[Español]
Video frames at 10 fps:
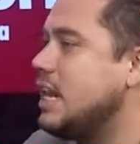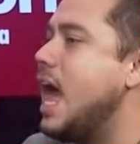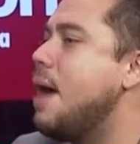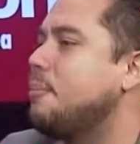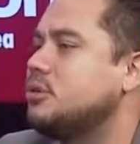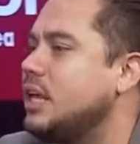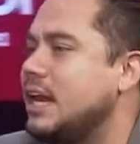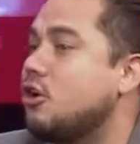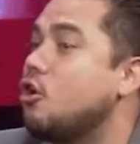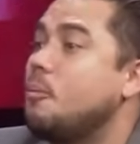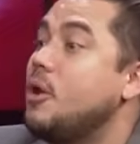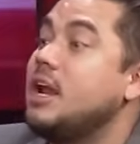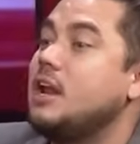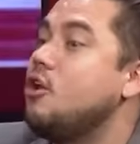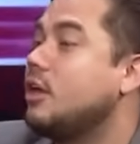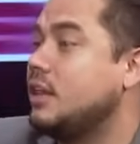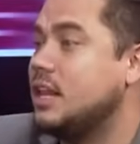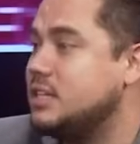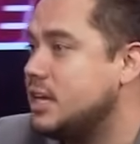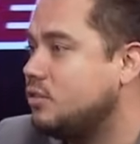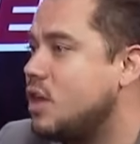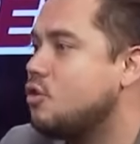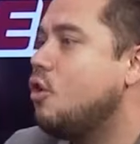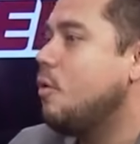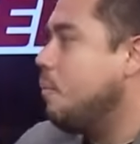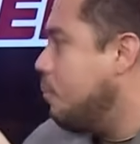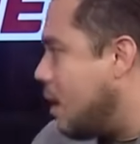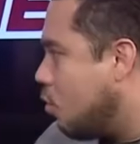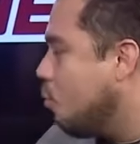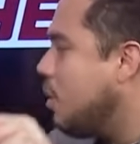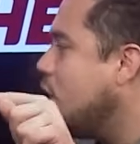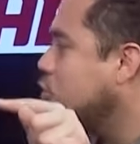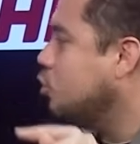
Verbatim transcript: ah, pues se reincorpora en enero del siguiente año, va a cumplir los...